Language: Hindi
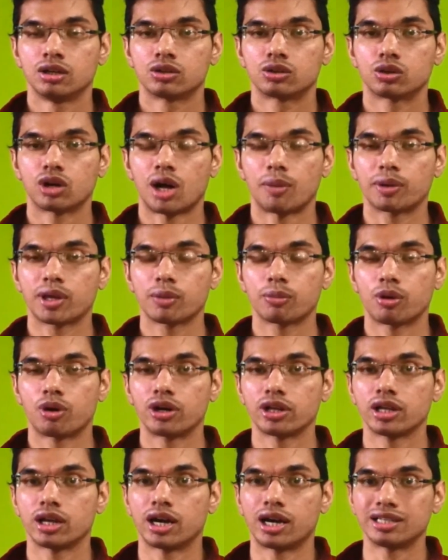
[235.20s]
तो आपकी
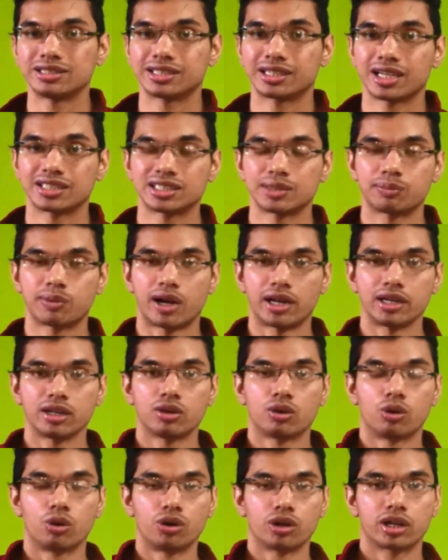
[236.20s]
बॉडी हर जगह से पानी
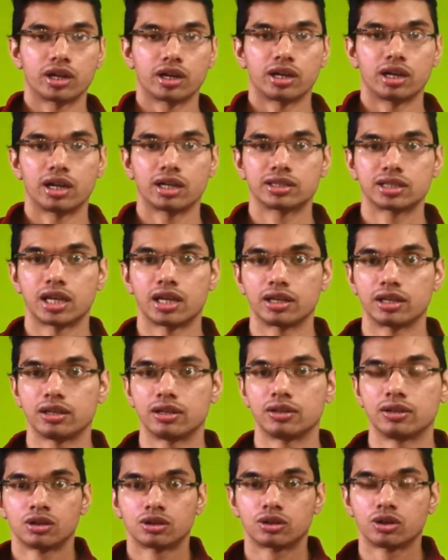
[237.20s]
होल्ड करने लग जाएगी
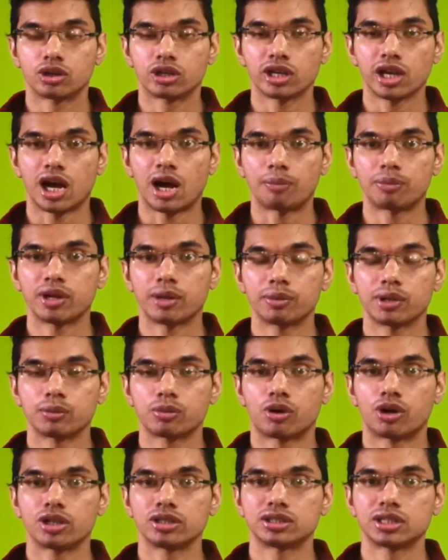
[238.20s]
क्योंकि आपने अपनी
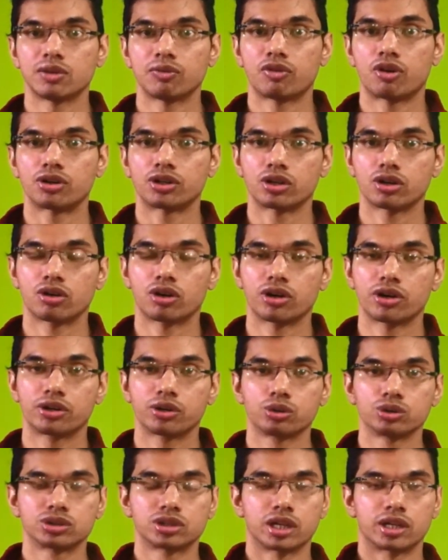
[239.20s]
बॉडी से वाटर को
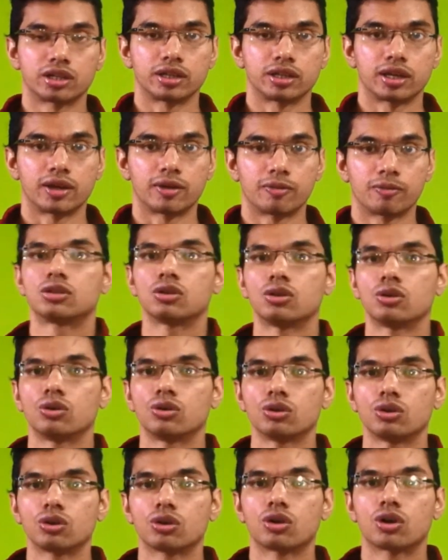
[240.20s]
रिड्यूस दिया तो
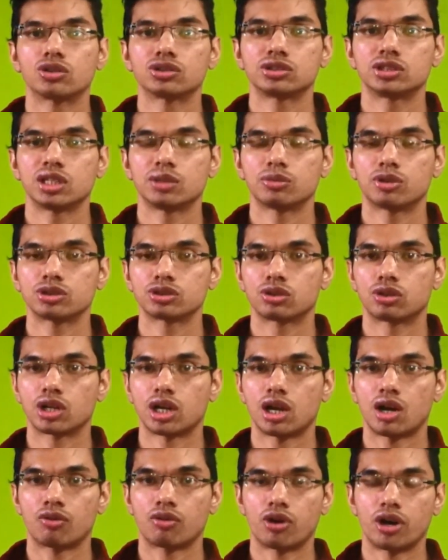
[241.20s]
उन लोगों को स्टीम और सोना
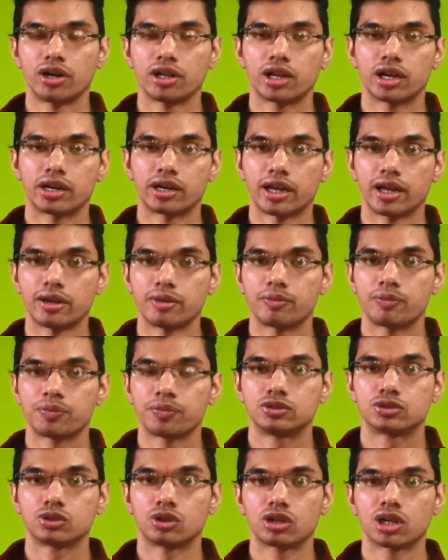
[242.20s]
अवॉइड करना
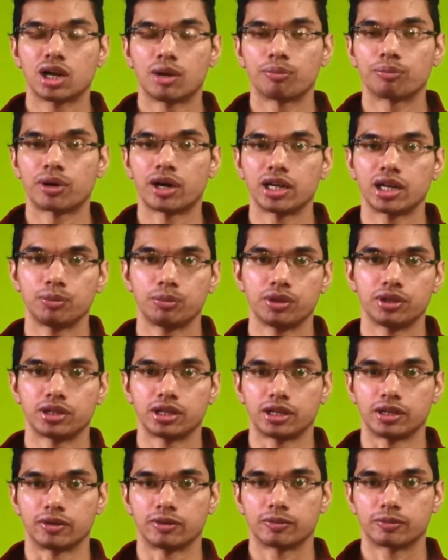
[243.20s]
है जो कम पानी
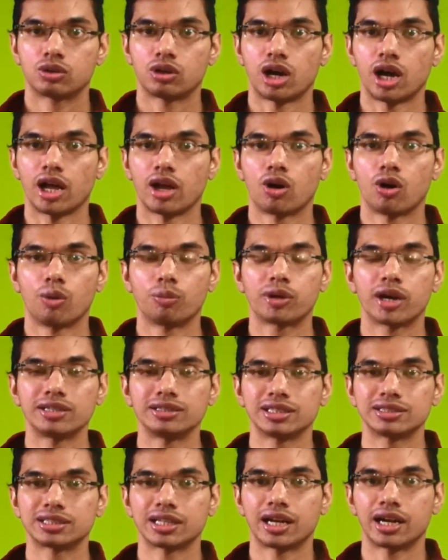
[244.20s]
पीते हैं तो आई होप कर
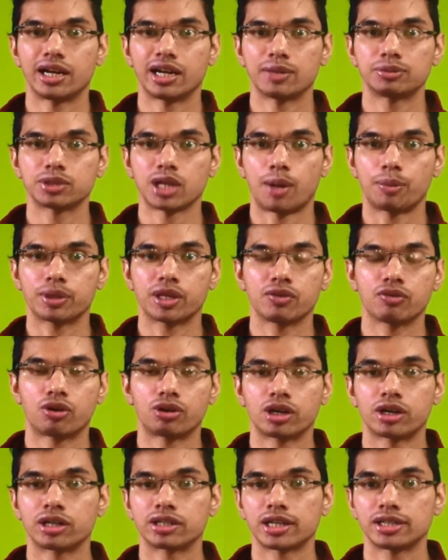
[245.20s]
ये सारे टिप्स आपकी
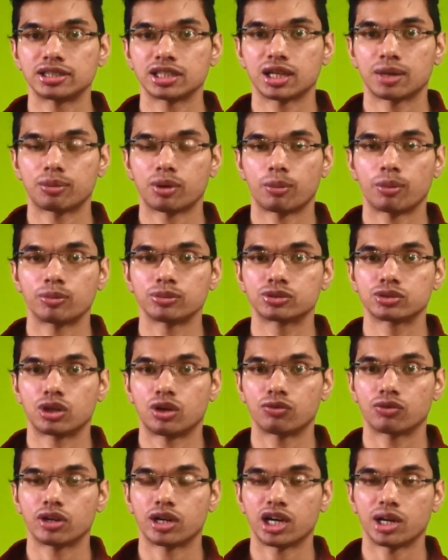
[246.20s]
वाटर रिटेंशन की प्रॉब्लम
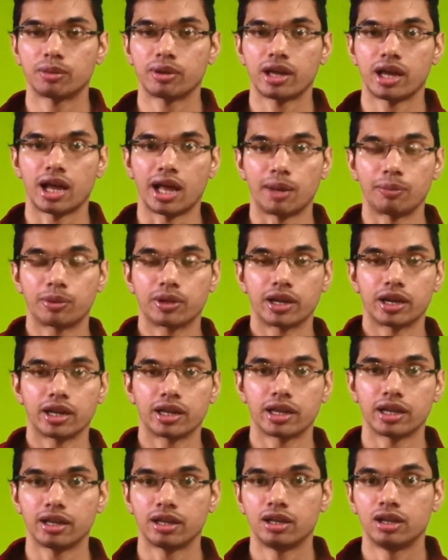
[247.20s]
सॉल्व करने में हेल्प
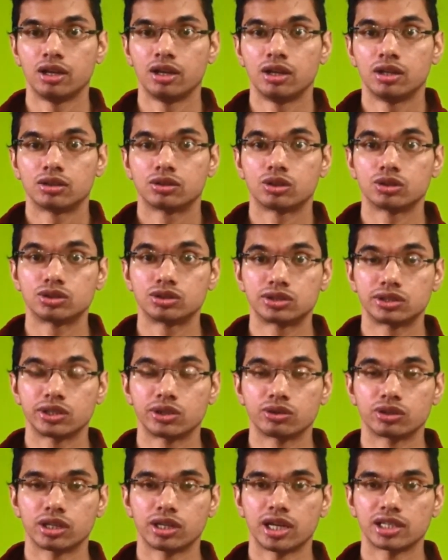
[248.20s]
करेंगे तो सी
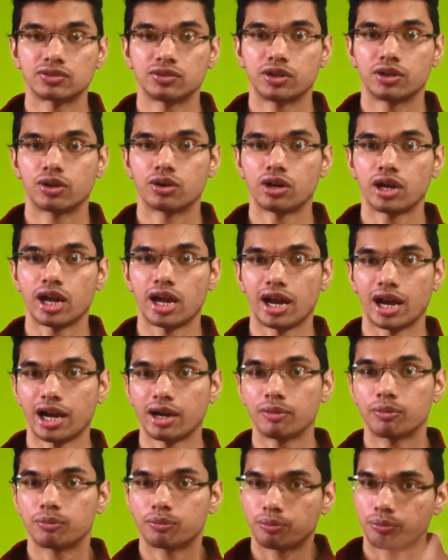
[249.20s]
यू इन द नेक्स्ट वीडियो
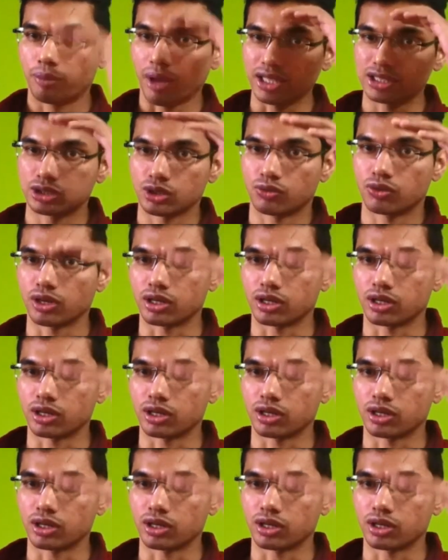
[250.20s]
एंड बेस्ट ऑफ